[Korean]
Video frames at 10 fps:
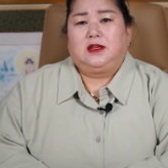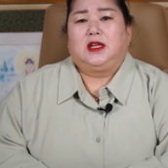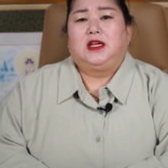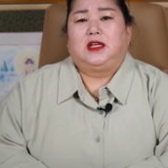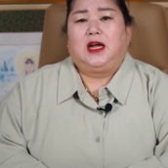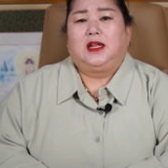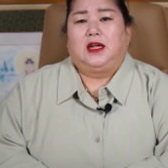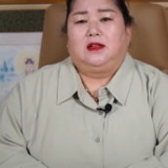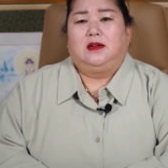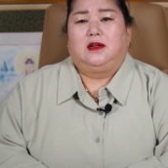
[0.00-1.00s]
특히
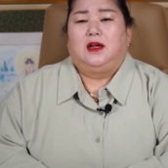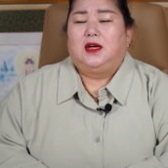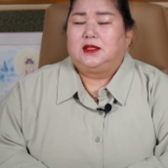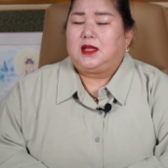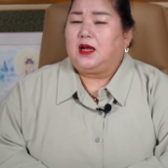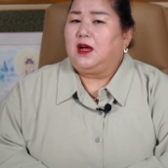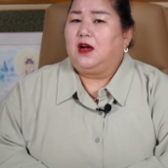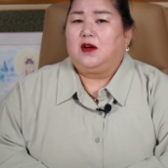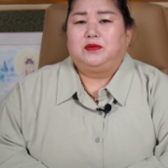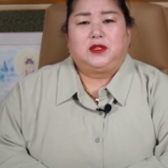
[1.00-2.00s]
이달에는
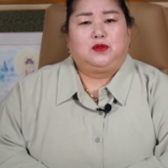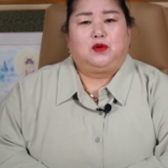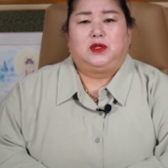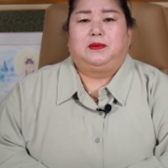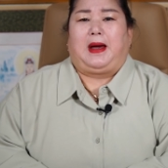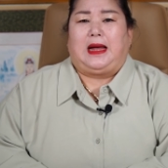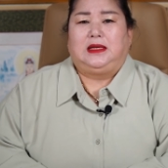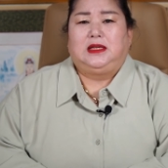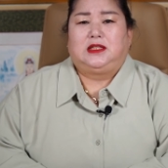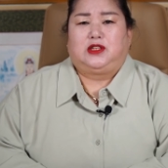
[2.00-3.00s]
생각 없이 돈이
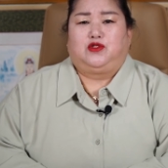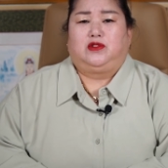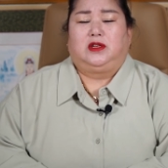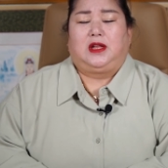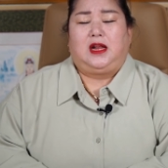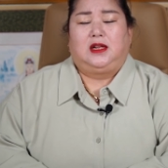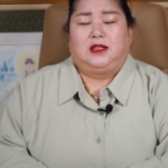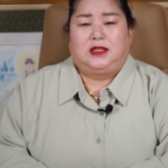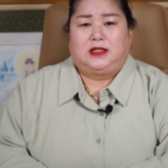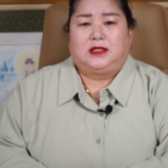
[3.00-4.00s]
많이 지출이 될
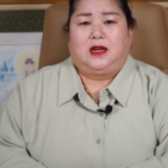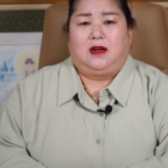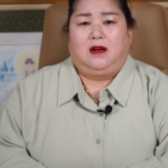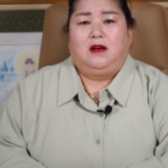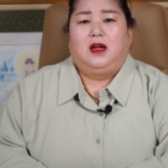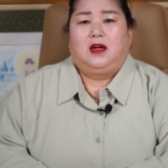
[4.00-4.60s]
일이 있어요.